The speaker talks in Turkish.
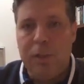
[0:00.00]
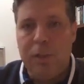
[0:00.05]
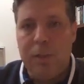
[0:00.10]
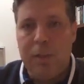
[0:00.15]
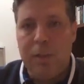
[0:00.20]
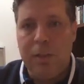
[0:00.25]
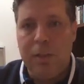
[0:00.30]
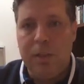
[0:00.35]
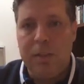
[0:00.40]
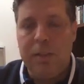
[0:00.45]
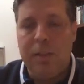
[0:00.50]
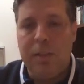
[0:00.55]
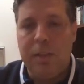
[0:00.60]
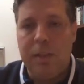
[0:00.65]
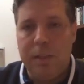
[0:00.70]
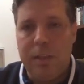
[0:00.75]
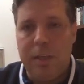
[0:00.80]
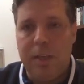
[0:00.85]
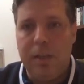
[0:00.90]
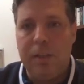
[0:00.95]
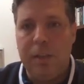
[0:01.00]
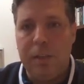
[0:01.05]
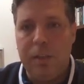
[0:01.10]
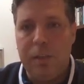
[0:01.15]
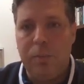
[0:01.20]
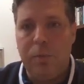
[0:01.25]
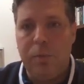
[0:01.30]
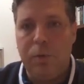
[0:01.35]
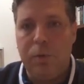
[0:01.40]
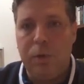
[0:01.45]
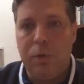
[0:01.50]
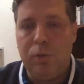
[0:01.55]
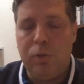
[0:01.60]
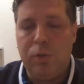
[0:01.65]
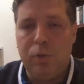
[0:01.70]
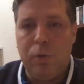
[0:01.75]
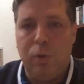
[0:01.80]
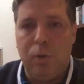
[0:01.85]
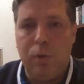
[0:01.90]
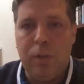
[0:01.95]
yazısı yayınladık bu konuda.
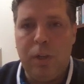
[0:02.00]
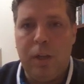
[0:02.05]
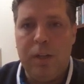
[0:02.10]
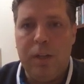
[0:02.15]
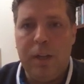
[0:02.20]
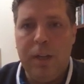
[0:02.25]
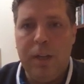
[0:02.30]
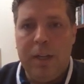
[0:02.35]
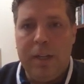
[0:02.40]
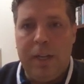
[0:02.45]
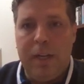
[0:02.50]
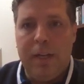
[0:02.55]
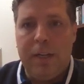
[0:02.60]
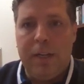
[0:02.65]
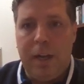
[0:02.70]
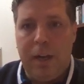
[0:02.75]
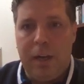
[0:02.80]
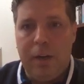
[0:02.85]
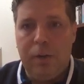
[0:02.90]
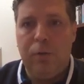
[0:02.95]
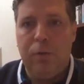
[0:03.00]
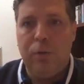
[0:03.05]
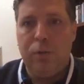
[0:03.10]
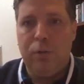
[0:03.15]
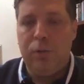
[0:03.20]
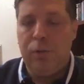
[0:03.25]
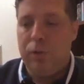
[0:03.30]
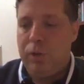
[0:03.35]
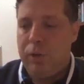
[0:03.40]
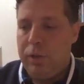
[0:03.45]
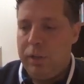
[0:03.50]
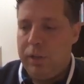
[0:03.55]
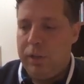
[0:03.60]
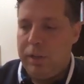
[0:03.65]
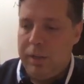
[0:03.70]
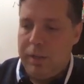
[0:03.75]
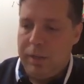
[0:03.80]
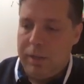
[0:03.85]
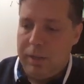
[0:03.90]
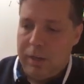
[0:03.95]
Çünkü onlar yani kargocu
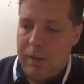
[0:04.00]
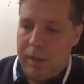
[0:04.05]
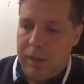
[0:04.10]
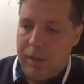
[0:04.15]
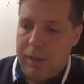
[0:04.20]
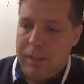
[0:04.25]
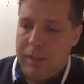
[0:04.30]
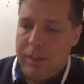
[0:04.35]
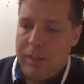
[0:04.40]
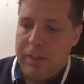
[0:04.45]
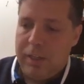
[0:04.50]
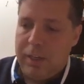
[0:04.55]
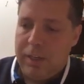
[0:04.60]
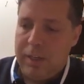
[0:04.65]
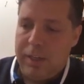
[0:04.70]
e, arkadaşlar